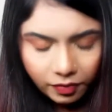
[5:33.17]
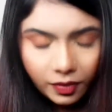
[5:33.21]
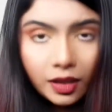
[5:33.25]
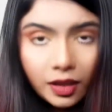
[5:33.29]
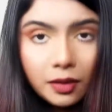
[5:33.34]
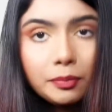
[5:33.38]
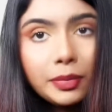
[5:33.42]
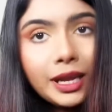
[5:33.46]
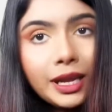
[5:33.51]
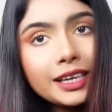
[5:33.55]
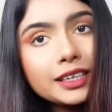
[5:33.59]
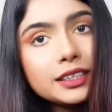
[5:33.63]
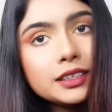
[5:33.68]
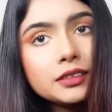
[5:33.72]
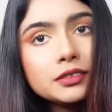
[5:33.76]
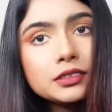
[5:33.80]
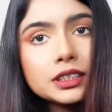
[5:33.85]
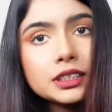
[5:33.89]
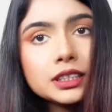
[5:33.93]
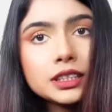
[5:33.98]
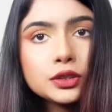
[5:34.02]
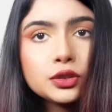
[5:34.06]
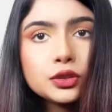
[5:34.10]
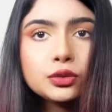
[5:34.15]

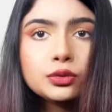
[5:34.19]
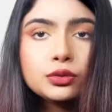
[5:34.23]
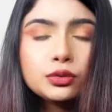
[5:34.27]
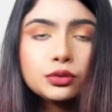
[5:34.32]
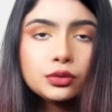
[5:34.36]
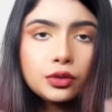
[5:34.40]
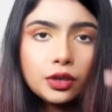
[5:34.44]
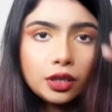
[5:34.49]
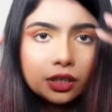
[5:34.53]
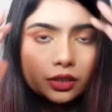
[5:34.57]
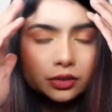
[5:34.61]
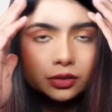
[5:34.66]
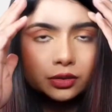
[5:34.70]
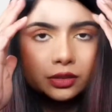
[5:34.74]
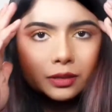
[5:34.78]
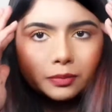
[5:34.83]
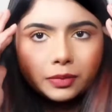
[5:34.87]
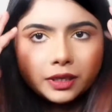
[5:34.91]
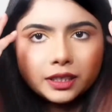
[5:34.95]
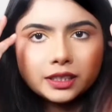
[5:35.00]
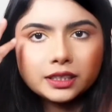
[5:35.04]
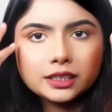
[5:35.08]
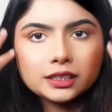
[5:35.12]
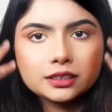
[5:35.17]
ব্যাকগ্রাউন্ডে কিছু নয়েজ হতে
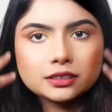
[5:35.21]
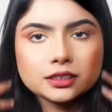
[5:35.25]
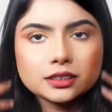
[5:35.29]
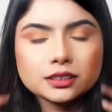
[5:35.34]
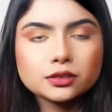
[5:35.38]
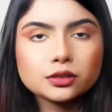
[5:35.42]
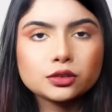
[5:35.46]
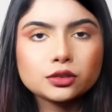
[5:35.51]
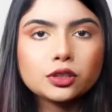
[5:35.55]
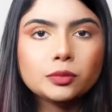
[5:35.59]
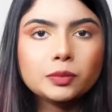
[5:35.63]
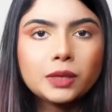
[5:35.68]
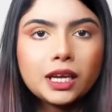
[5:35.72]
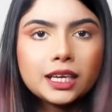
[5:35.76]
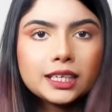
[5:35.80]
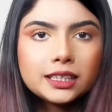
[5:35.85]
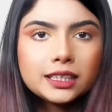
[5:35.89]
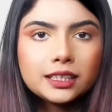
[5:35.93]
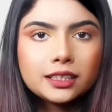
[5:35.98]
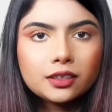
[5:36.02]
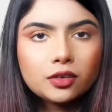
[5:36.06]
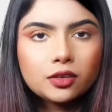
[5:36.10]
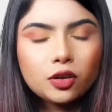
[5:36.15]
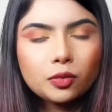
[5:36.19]
পারে সেজন্য আমি আগে
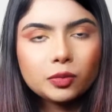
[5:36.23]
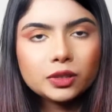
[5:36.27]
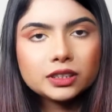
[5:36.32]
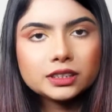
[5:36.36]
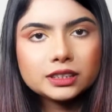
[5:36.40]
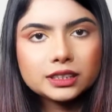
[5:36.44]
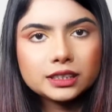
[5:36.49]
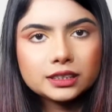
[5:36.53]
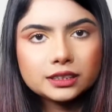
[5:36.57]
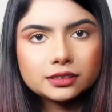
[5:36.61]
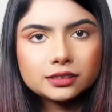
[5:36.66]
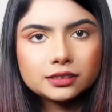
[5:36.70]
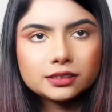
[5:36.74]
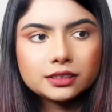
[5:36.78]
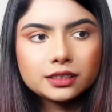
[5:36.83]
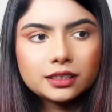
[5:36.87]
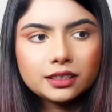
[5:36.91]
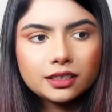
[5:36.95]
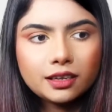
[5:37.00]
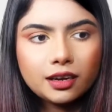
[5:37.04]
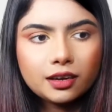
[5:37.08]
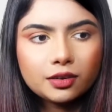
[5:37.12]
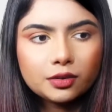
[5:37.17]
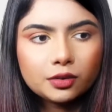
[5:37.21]
থেকে ক্ষমা চেয়ে নিচ্ছি
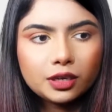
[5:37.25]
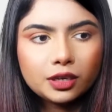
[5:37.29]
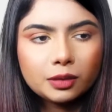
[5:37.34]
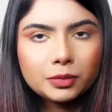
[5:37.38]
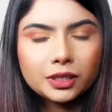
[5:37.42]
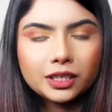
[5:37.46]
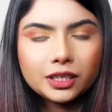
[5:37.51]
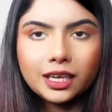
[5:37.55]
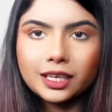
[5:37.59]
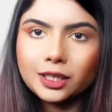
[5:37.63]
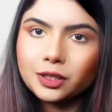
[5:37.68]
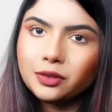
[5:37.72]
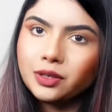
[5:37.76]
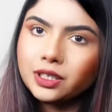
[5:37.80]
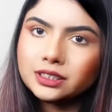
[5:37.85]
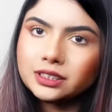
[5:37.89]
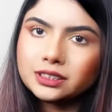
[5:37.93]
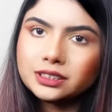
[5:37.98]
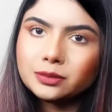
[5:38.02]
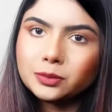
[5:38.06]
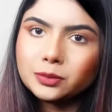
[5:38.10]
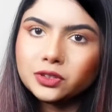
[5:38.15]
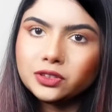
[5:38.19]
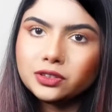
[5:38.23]
কারণ আমি এর আগেও
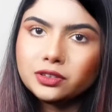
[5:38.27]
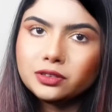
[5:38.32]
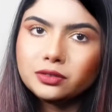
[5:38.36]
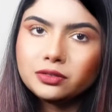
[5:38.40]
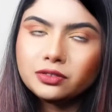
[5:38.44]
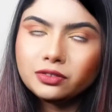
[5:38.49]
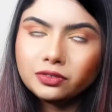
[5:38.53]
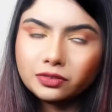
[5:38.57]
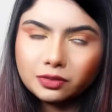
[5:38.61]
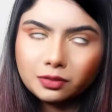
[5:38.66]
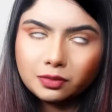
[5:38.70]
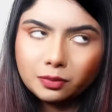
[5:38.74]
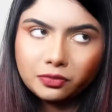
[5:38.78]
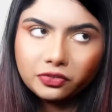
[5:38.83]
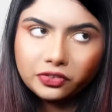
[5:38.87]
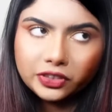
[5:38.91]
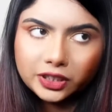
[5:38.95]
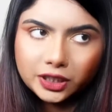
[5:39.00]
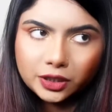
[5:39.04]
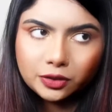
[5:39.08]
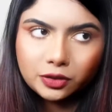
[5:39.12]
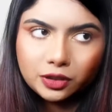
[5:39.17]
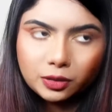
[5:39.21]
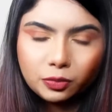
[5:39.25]
হাজারটা
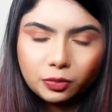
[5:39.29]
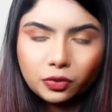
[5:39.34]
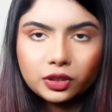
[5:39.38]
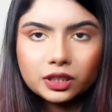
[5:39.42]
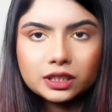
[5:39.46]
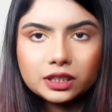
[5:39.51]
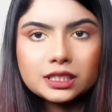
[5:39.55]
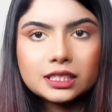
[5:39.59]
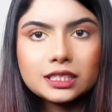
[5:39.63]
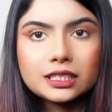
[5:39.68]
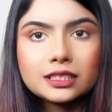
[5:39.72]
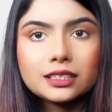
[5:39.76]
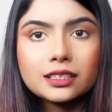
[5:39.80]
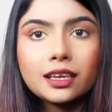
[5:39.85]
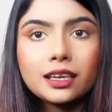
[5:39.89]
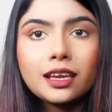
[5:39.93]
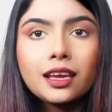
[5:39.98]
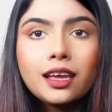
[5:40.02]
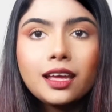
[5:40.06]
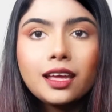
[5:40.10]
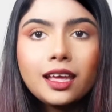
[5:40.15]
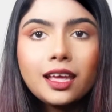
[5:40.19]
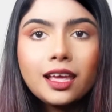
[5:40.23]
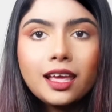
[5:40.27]
ভিডিওতে বলেছি যে
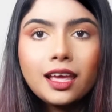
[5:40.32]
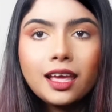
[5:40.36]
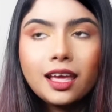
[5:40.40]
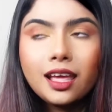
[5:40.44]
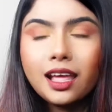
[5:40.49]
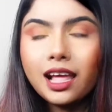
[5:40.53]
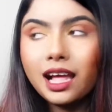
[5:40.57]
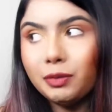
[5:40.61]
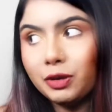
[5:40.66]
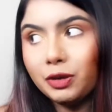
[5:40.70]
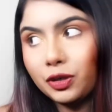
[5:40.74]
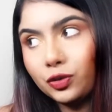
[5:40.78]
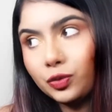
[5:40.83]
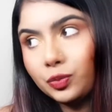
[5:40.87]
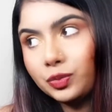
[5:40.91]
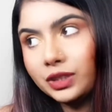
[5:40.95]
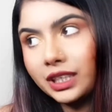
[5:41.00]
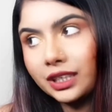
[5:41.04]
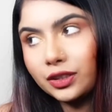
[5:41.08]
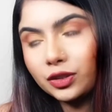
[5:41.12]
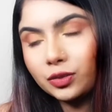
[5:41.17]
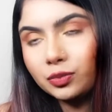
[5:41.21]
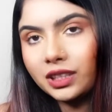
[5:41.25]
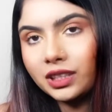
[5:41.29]
আমার রুমটা
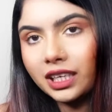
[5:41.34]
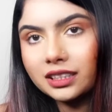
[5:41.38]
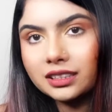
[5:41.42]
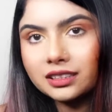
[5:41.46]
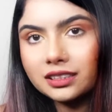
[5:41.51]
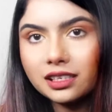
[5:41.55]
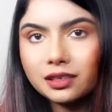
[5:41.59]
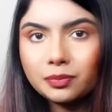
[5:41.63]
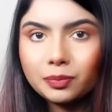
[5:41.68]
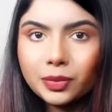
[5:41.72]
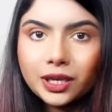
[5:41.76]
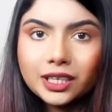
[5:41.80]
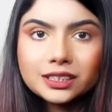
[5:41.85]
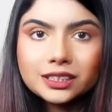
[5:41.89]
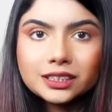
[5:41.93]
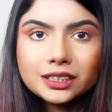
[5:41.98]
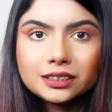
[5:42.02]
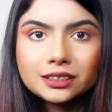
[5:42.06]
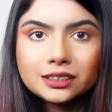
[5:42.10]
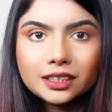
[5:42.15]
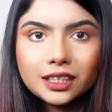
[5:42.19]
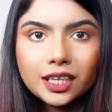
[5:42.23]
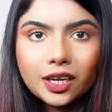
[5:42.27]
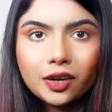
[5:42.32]
একদম রাস্তার পাশে
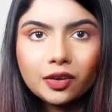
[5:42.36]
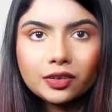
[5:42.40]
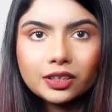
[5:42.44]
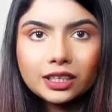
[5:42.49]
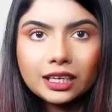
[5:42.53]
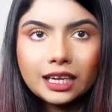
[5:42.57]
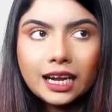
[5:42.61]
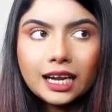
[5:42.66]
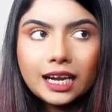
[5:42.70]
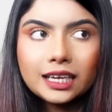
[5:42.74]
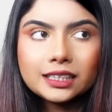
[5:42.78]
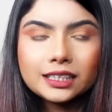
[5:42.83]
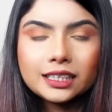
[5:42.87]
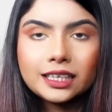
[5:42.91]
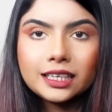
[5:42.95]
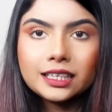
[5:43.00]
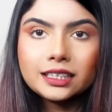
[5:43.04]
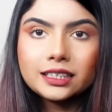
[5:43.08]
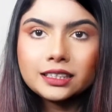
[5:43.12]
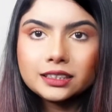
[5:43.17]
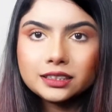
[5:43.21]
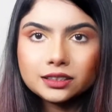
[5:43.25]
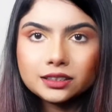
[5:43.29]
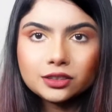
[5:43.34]
যে কারণে গাড়ি
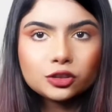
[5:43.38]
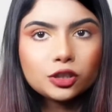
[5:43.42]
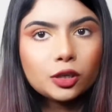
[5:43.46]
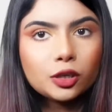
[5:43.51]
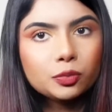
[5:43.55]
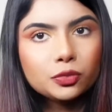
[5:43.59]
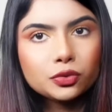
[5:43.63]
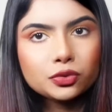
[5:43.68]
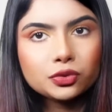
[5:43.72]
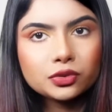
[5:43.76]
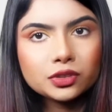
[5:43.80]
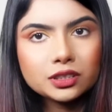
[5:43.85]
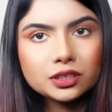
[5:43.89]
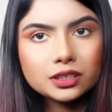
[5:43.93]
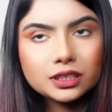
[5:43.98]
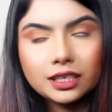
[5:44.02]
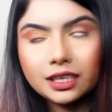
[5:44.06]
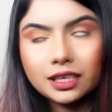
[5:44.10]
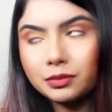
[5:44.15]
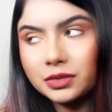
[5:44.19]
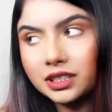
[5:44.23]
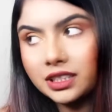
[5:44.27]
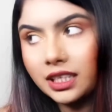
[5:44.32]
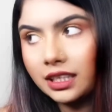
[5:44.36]
গেলেই সেটা শব্দ শোনা যায়
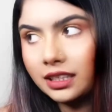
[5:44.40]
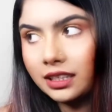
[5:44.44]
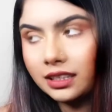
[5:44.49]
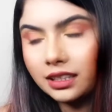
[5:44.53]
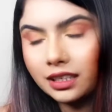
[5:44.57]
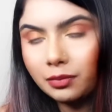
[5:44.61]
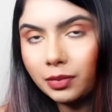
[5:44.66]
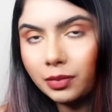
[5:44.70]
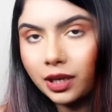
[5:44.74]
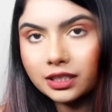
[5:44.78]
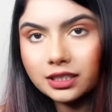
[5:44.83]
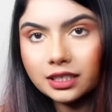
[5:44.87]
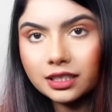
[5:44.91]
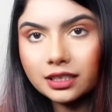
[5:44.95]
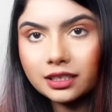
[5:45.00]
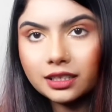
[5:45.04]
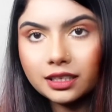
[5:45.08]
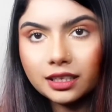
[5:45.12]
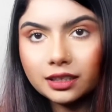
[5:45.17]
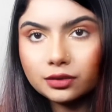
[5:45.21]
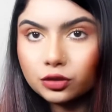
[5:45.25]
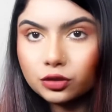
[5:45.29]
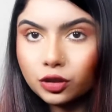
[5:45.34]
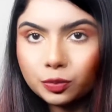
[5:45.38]
আমি জানি না এই বাসাতে
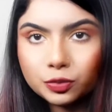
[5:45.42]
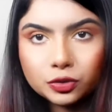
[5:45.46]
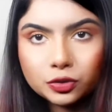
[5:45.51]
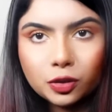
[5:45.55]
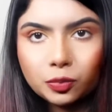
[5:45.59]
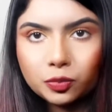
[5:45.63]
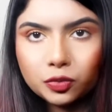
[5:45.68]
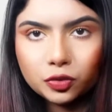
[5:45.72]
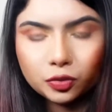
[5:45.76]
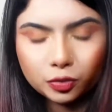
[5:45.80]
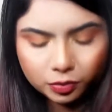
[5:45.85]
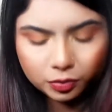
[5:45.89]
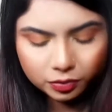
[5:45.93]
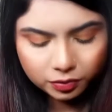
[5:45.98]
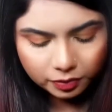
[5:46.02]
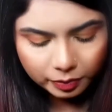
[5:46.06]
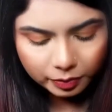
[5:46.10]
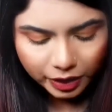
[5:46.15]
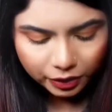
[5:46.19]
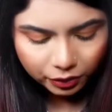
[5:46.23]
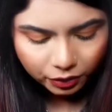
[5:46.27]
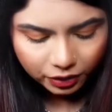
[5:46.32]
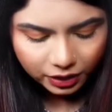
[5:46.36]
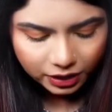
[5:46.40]
সব শব্দ
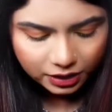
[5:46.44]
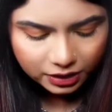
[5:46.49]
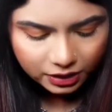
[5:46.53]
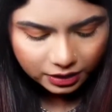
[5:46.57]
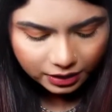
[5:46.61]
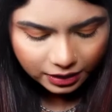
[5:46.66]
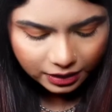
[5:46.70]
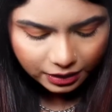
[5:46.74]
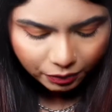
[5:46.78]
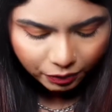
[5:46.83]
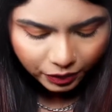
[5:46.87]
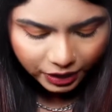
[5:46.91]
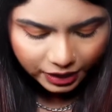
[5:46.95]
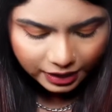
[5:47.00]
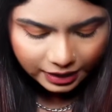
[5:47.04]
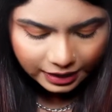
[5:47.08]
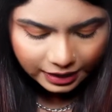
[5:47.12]
ভেতরে আসে এনিওয়েজ